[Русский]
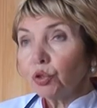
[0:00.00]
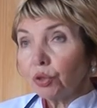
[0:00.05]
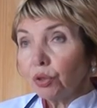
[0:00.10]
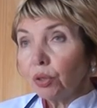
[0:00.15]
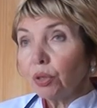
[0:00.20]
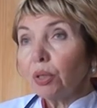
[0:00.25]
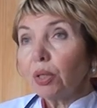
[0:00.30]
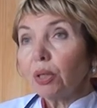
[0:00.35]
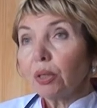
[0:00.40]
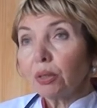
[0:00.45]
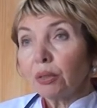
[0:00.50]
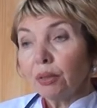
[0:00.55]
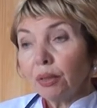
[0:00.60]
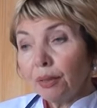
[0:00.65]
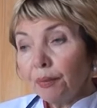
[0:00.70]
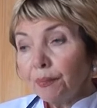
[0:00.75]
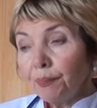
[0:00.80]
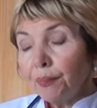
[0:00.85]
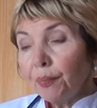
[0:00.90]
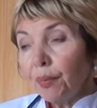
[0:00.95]
четыре
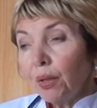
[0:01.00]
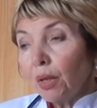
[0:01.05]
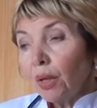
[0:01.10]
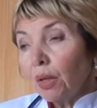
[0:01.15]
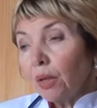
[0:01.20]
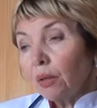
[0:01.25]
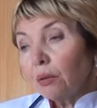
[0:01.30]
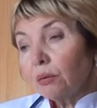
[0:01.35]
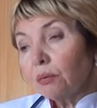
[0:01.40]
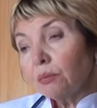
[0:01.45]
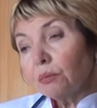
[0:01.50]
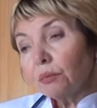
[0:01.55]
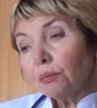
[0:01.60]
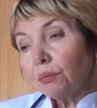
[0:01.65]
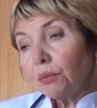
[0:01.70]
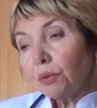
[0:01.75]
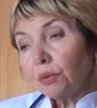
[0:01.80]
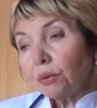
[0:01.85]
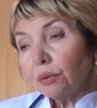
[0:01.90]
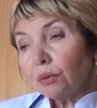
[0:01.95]
окна,
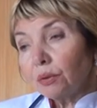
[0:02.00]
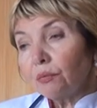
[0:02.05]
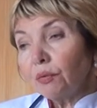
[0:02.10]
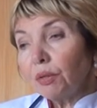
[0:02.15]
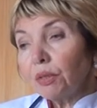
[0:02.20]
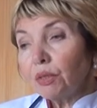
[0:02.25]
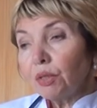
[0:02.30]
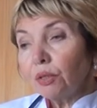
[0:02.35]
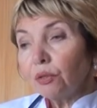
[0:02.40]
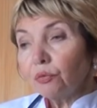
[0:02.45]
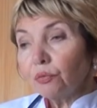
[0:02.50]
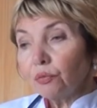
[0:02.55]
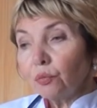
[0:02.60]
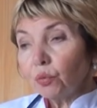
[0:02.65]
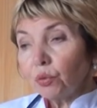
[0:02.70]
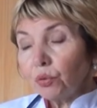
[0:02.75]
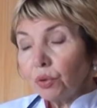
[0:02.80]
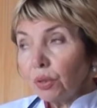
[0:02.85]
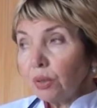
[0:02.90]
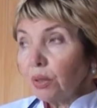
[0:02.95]
эм, два
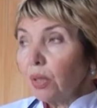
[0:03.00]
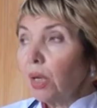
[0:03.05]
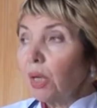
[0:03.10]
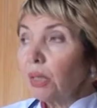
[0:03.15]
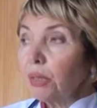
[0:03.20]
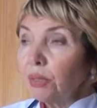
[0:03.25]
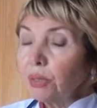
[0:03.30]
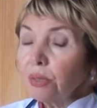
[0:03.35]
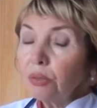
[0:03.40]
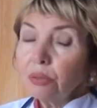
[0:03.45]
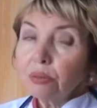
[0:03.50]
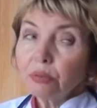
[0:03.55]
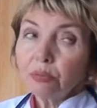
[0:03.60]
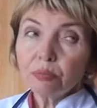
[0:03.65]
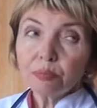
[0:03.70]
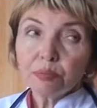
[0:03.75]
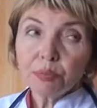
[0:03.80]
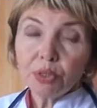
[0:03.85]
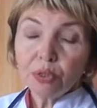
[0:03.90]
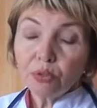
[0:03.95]
телефона, один
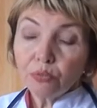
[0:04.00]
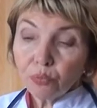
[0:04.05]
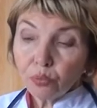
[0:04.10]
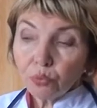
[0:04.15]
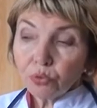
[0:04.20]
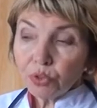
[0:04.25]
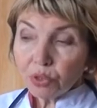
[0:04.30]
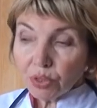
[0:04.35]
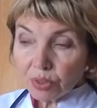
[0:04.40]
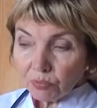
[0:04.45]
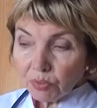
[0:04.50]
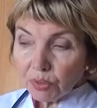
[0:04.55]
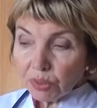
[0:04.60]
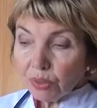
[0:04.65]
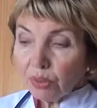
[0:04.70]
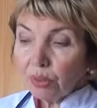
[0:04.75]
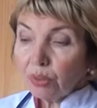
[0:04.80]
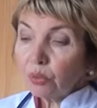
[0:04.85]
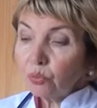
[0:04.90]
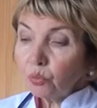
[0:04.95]
телефон
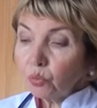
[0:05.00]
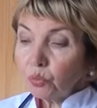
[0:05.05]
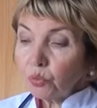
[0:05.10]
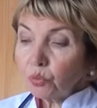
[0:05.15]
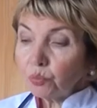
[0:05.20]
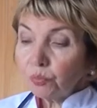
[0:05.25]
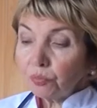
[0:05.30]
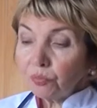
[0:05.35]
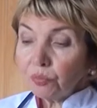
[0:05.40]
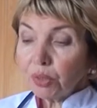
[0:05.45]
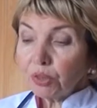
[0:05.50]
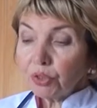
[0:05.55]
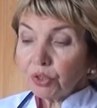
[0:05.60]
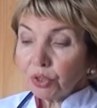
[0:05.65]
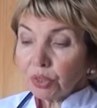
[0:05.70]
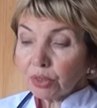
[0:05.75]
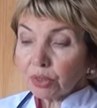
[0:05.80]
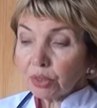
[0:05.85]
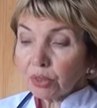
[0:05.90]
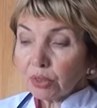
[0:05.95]
действительно бывает
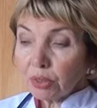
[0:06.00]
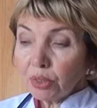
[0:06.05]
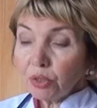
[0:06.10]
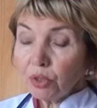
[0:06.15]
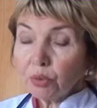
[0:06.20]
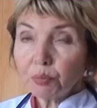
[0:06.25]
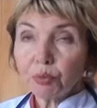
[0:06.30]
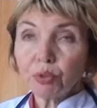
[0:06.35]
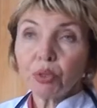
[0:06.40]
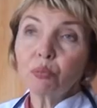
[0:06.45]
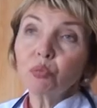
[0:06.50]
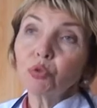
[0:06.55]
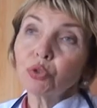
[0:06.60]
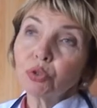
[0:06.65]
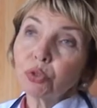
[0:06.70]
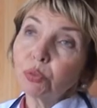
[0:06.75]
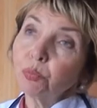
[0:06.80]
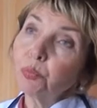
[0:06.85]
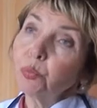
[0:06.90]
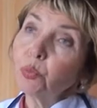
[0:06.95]
часто занят, потому
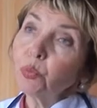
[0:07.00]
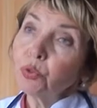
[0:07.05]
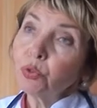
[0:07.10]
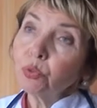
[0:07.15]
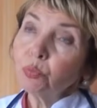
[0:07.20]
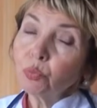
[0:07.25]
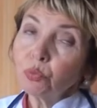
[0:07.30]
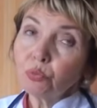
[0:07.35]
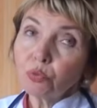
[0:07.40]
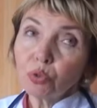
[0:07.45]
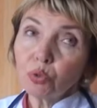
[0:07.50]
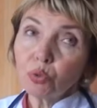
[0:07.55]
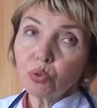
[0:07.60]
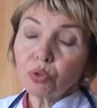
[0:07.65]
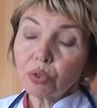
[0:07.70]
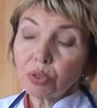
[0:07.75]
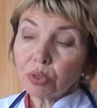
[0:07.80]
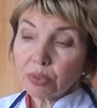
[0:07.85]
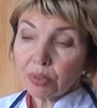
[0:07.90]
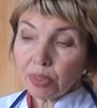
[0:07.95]
что по нему
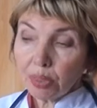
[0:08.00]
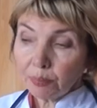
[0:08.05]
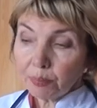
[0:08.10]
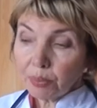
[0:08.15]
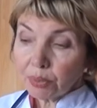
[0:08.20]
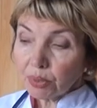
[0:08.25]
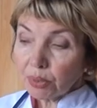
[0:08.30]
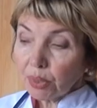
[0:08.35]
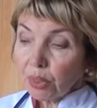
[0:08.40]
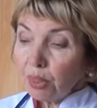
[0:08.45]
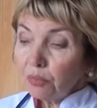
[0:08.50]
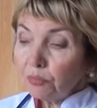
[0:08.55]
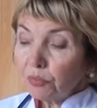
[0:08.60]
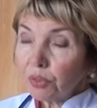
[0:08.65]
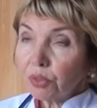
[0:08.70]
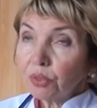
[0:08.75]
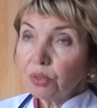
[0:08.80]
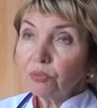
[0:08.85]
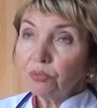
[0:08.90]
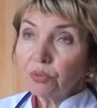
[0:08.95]
ведется запись в
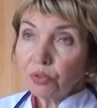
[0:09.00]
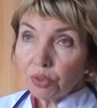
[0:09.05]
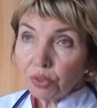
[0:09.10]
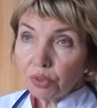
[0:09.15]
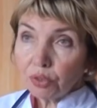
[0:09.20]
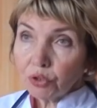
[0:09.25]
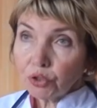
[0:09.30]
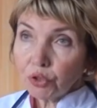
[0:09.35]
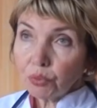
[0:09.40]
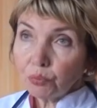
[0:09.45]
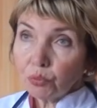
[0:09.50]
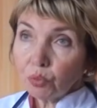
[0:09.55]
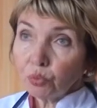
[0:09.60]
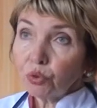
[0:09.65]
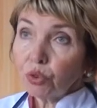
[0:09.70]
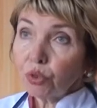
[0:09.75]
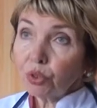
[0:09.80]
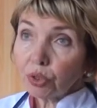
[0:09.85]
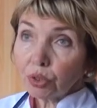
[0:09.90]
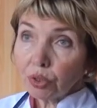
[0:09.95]
краевые лечебные
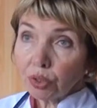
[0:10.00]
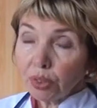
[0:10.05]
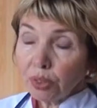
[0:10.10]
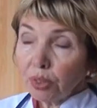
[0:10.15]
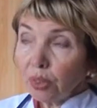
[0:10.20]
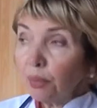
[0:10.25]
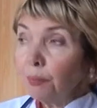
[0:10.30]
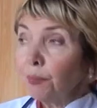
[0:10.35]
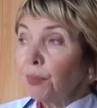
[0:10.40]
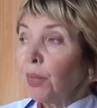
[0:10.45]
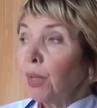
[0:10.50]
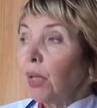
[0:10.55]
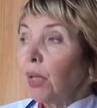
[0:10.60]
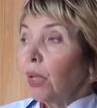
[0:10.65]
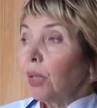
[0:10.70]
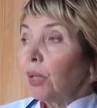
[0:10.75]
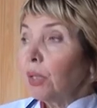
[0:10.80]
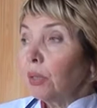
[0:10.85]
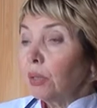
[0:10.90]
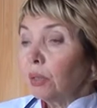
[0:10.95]
учреждения,
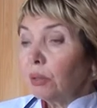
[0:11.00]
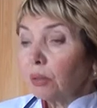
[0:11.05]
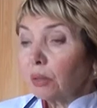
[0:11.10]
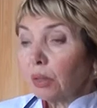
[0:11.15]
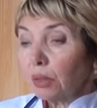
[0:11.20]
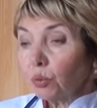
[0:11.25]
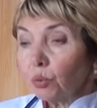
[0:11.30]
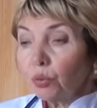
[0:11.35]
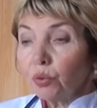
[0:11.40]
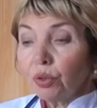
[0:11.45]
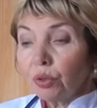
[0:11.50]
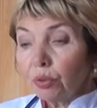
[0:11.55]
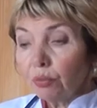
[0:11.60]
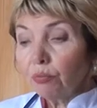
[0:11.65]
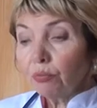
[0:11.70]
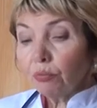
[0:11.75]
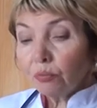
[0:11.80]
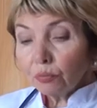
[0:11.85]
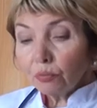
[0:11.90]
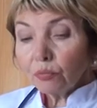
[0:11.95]
и
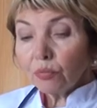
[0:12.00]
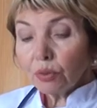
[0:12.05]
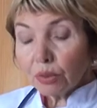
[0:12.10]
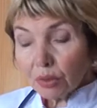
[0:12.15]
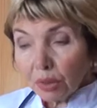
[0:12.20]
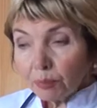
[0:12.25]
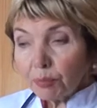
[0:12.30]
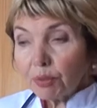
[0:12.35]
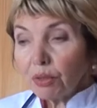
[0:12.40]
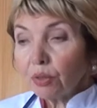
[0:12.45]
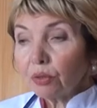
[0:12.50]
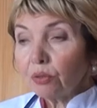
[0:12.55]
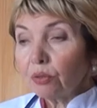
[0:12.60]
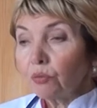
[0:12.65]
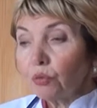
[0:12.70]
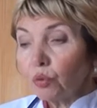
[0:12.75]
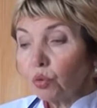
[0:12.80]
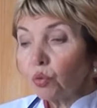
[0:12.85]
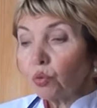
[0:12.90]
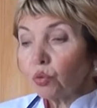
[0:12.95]
которая запись это
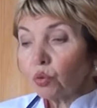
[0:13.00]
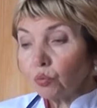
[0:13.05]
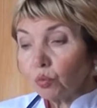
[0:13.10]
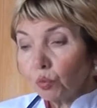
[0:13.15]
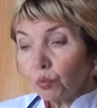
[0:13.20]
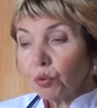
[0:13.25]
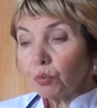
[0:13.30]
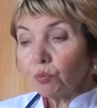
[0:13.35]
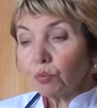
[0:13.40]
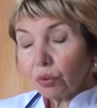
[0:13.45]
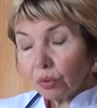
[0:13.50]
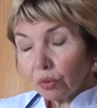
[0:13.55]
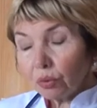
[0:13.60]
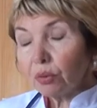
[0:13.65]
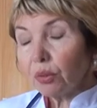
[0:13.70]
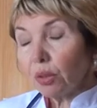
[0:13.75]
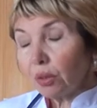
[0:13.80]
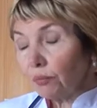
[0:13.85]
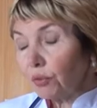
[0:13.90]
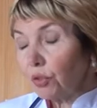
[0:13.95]
ведется, в общем-то,
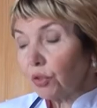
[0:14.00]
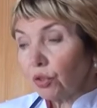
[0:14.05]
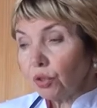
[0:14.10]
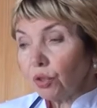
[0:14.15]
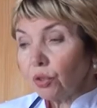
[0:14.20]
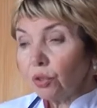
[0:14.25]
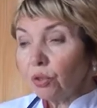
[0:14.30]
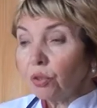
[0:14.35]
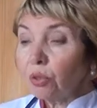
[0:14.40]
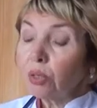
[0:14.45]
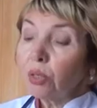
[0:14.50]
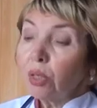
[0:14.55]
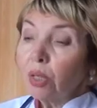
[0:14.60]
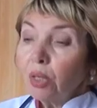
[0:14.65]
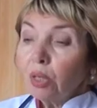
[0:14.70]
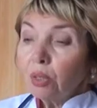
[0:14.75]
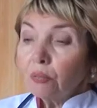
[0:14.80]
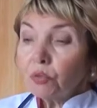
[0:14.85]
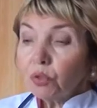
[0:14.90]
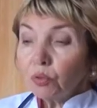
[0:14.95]
да, в течение
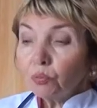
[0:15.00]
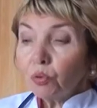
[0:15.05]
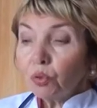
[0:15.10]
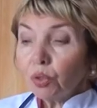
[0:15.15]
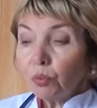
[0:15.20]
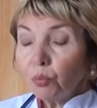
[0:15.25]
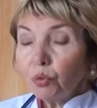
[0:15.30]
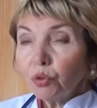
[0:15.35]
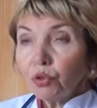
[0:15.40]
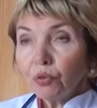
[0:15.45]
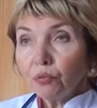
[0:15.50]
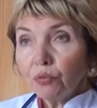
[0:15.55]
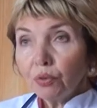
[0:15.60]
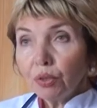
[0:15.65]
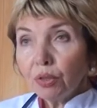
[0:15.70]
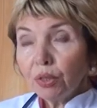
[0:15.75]
всего рабочего